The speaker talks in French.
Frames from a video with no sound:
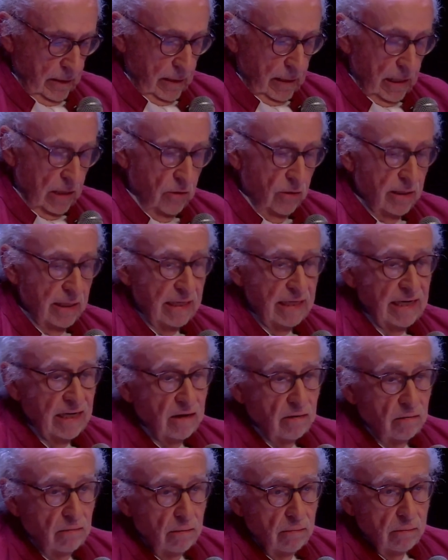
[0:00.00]
Alors qu'un
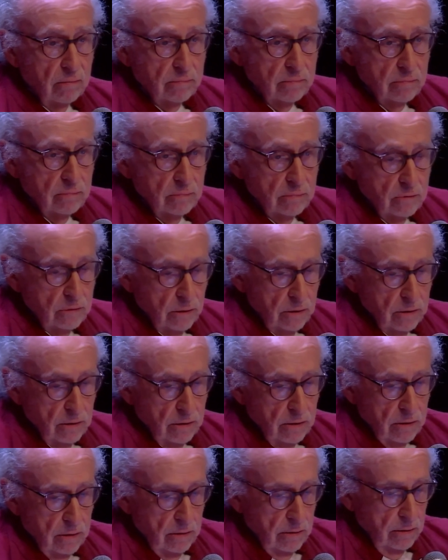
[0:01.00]
écran,
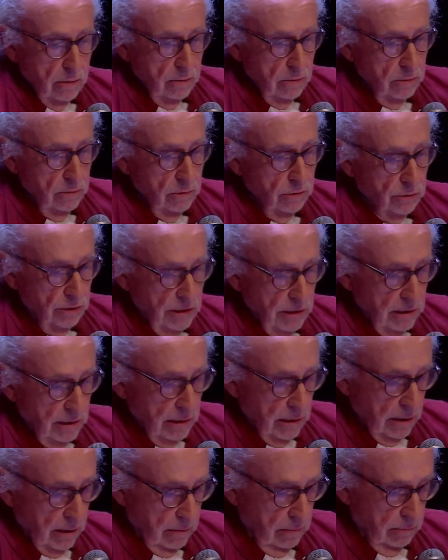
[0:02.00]
ce n'est
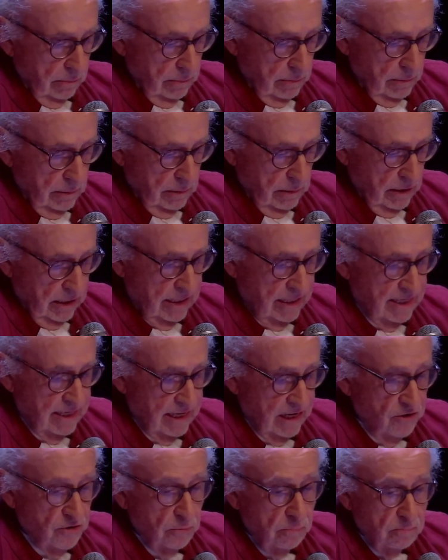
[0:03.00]
qu'un
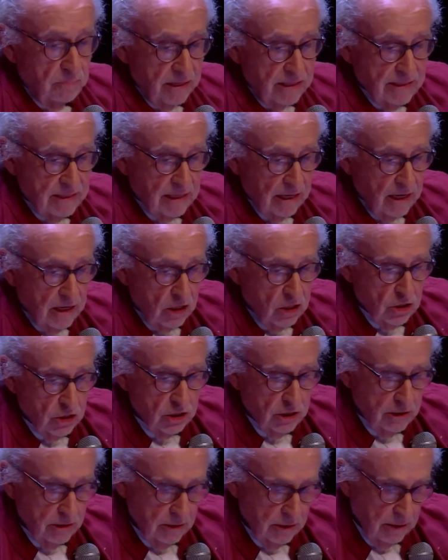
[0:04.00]
ciel de passage
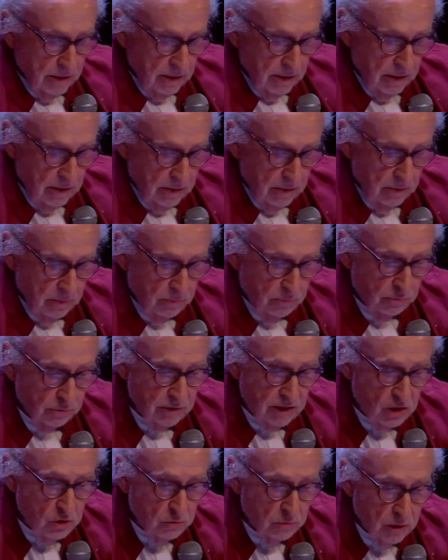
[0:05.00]
pour
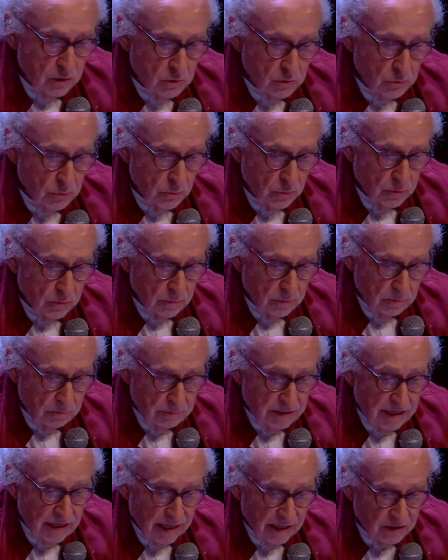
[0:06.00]
des oiseaux
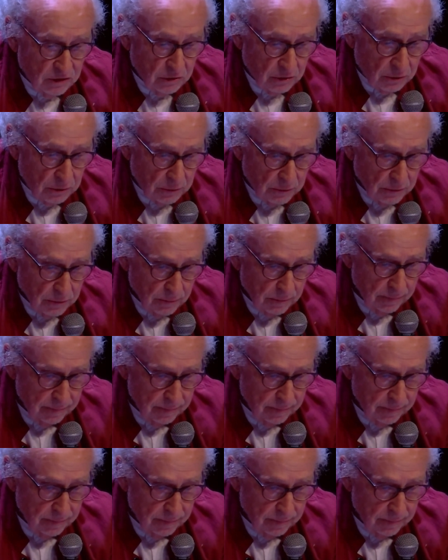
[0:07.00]
migrateurs.